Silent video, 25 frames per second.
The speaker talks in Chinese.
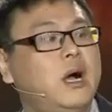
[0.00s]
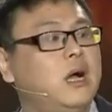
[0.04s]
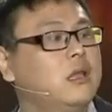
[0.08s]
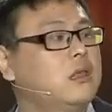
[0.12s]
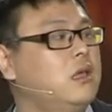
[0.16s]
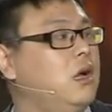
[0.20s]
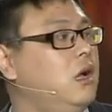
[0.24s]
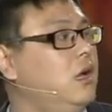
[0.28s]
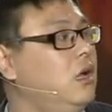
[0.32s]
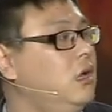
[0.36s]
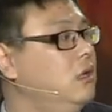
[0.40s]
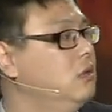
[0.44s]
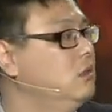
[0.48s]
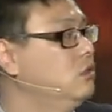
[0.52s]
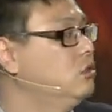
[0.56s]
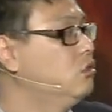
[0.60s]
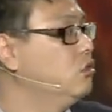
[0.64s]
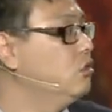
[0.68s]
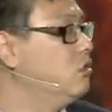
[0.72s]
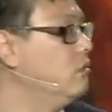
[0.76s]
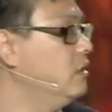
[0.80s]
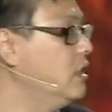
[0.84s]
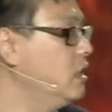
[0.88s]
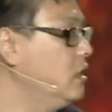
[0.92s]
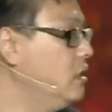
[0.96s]
把它
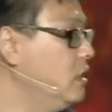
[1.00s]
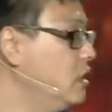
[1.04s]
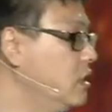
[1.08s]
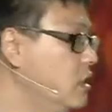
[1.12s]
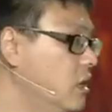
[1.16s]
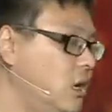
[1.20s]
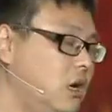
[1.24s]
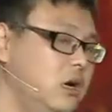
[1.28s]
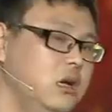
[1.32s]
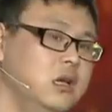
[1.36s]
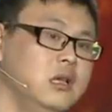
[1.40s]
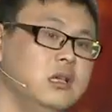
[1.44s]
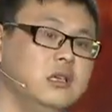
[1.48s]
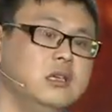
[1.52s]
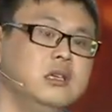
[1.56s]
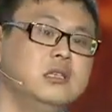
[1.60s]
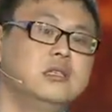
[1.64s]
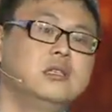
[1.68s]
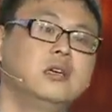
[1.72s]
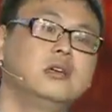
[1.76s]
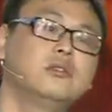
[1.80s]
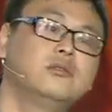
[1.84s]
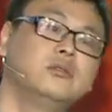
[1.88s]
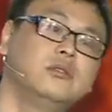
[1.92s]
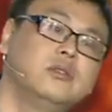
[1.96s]
作为一个营
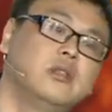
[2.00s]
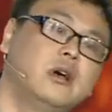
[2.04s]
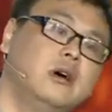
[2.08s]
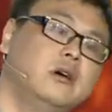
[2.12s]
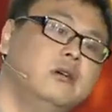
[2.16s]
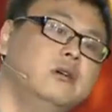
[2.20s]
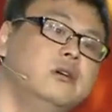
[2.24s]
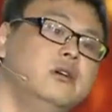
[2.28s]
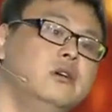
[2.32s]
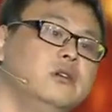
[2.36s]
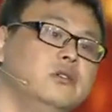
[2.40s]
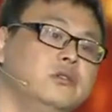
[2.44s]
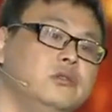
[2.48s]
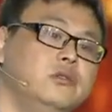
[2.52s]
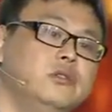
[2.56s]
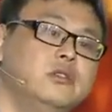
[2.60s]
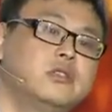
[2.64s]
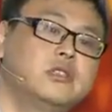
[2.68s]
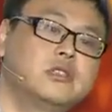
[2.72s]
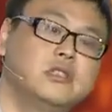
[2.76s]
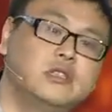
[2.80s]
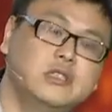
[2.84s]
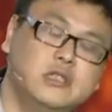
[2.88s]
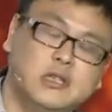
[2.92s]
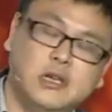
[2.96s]
销渠道去
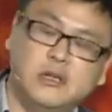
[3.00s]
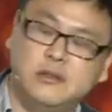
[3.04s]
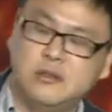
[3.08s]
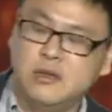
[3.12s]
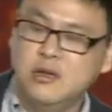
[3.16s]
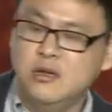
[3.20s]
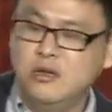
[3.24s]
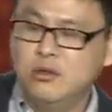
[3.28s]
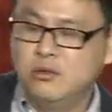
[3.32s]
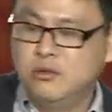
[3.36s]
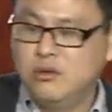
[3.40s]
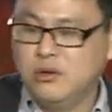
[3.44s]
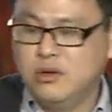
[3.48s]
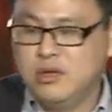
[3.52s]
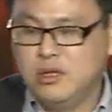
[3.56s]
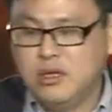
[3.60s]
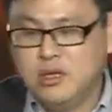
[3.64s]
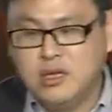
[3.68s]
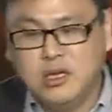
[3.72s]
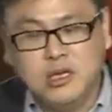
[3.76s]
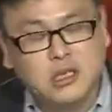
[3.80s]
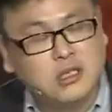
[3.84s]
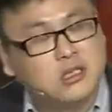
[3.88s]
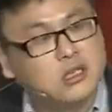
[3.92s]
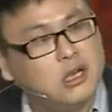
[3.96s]
实现对你
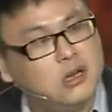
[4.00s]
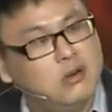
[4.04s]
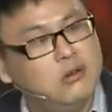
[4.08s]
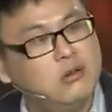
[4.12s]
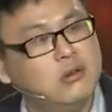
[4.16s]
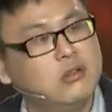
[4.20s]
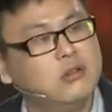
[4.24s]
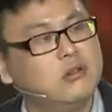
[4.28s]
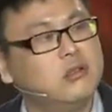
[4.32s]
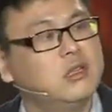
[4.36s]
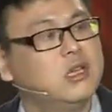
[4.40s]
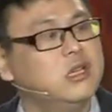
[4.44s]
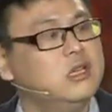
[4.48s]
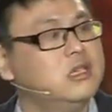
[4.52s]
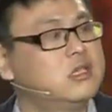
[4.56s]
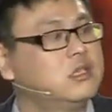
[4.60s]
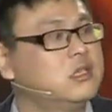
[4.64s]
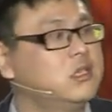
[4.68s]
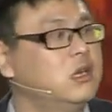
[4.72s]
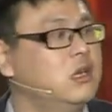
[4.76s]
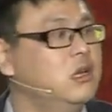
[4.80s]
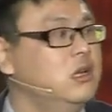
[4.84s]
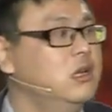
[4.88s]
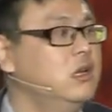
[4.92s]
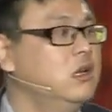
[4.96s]
营销活动的一
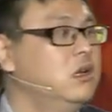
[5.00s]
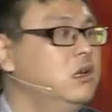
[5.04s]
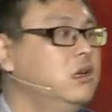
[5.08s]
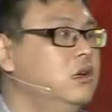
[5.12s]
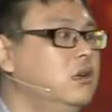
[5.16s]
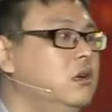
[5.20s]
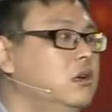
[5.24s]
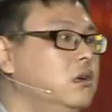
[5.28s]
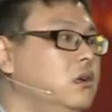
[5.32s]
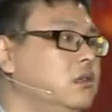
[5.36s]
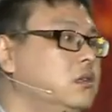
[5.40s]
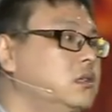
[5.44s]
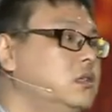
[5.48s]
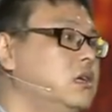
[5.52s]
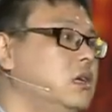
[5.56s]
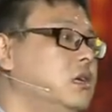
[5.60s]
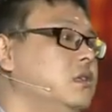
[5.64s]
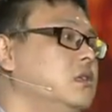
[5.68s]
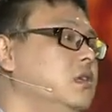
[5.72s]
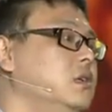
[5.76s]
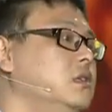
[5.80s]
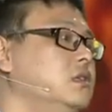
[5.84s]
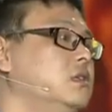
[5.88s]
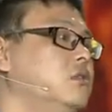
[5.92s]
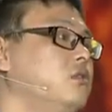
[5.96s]
次这
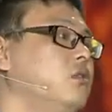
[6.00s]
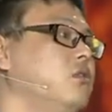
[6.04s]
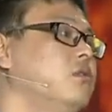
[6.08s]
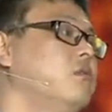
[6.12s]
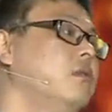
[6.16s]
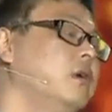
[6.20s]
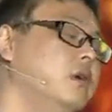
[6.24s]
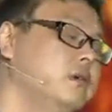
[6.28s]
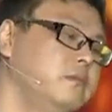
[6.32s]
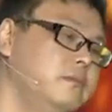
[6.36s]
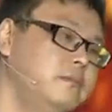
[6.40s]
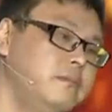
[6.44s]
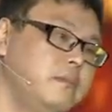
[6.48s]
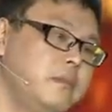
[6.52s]
样的一次推广。